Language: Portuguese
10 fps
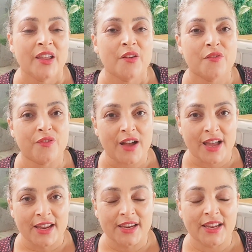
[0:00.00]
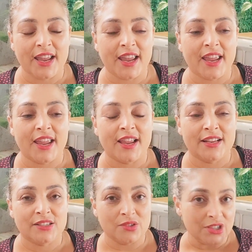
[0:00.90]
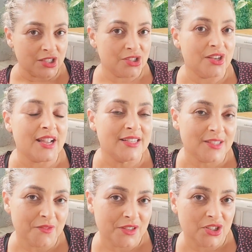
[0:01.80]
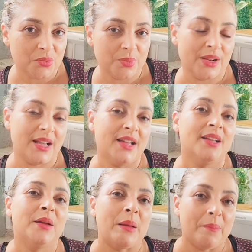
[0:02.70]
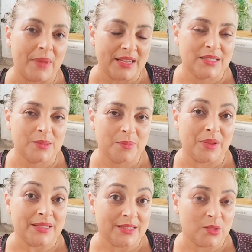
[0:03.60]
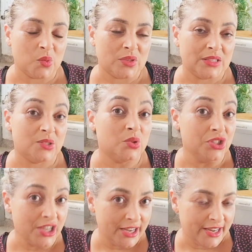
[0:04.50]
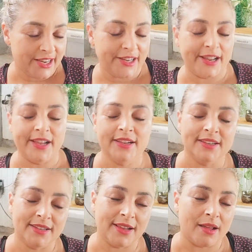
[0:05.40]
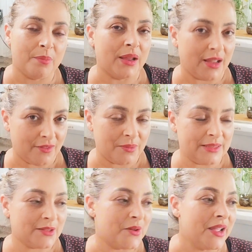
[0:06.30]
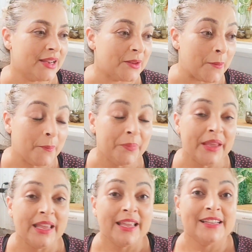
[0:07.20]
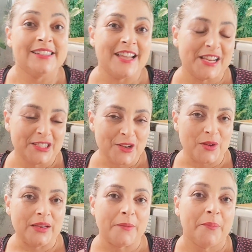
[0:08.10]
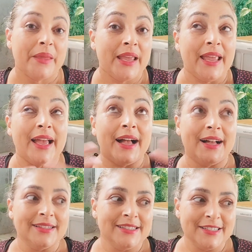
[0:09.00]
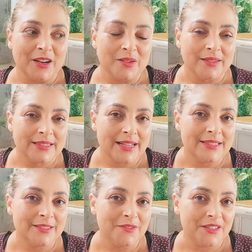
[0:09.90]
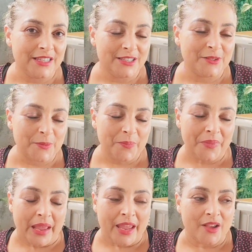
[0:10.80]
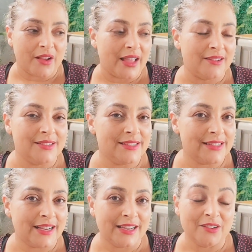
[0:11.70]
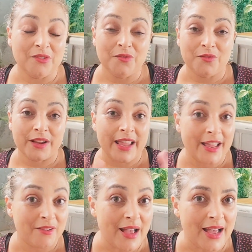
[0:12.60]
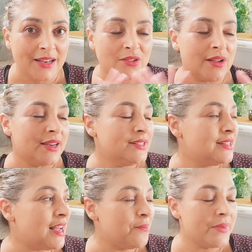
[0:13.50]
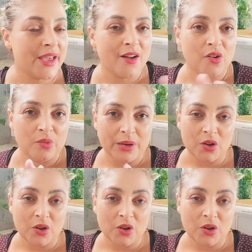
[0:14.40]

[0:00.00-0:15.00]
vai é, sugestionar esse vídeo para mais pessoas. Sugerir, né? Que é a palavra mais correta. Gente, olha, Antes de começar esse vídeo, eu quero dizer que eu quero atualizar a minha obra,